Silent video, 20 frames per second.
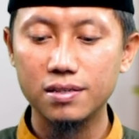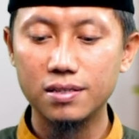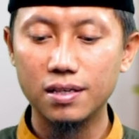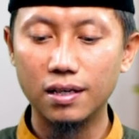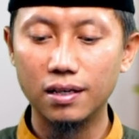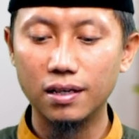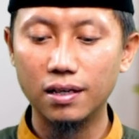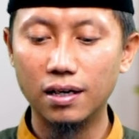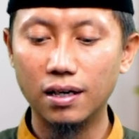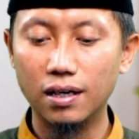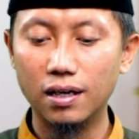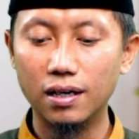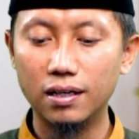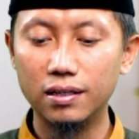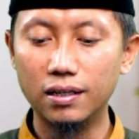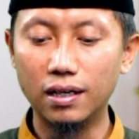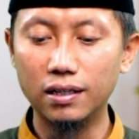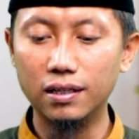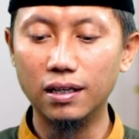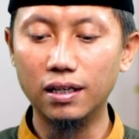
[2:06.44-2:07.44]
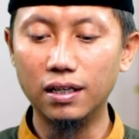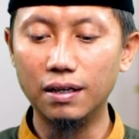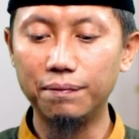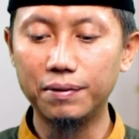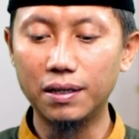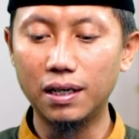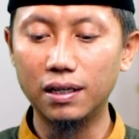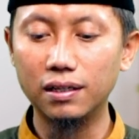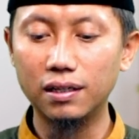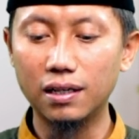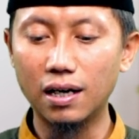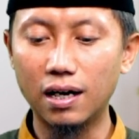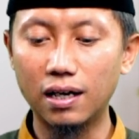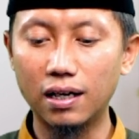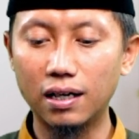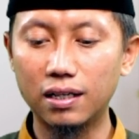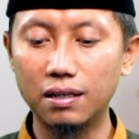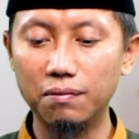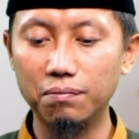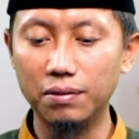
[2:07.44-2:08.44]
Sehingga yang dihadapkan ke
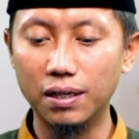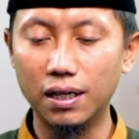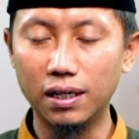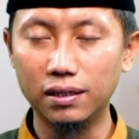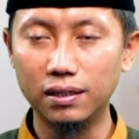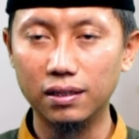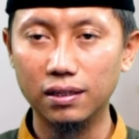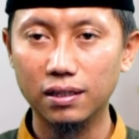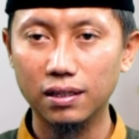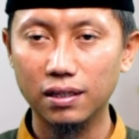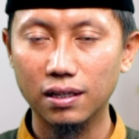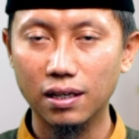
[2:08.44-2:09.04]
arah kiblat